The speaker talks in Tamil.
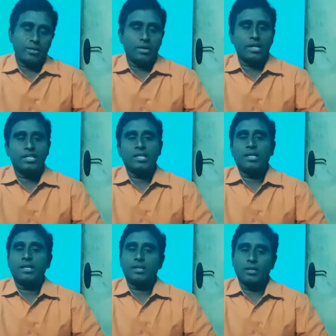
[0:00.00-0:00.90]
நிகழ்ச்சிகள்
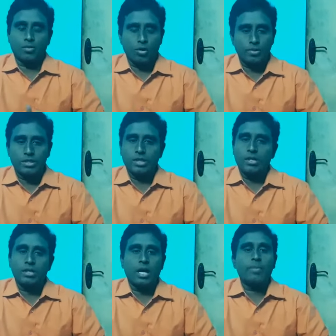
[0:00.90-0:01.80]
இருக்குது கோமதி
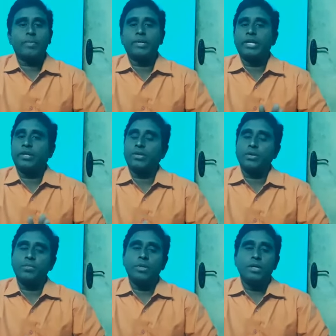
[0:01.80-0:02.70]
சக்கரம் தாமிரமணியாக
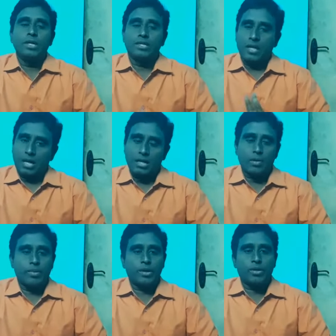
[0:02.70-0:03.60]
இருக்கட்டும்
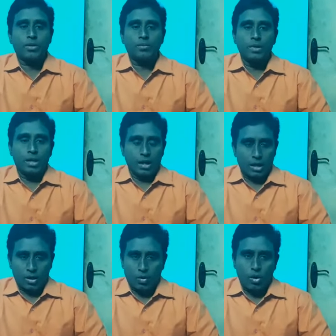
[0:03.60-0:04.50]
சாலகிரமாக இருக்கட்டும்
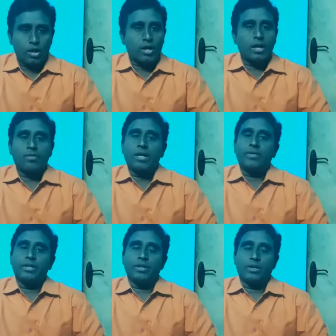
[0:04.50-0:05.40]
இல்லை கோல்டு காயின் வாங்க
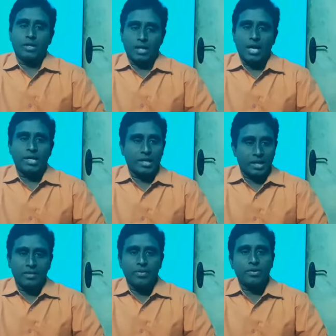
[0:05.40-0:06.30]
வேண்டியது இருக்கட்டும் யாருக்கு
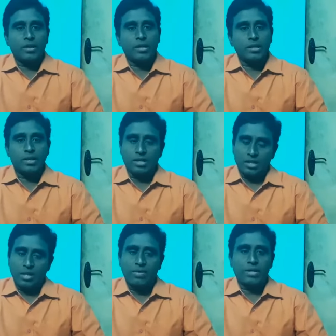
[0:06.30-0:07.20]
என்ன வேணுங்கிறத நீங்கள்
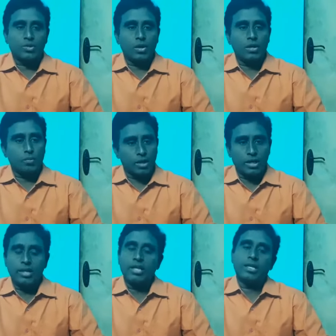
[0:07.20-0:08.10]
தெளிவாக சொல்லி
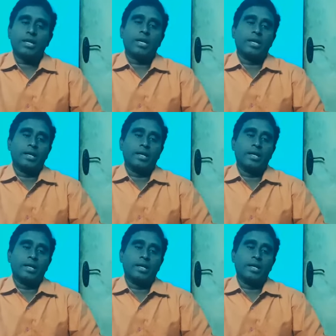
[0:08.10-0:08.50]
முன்னாடியே அதுக்கான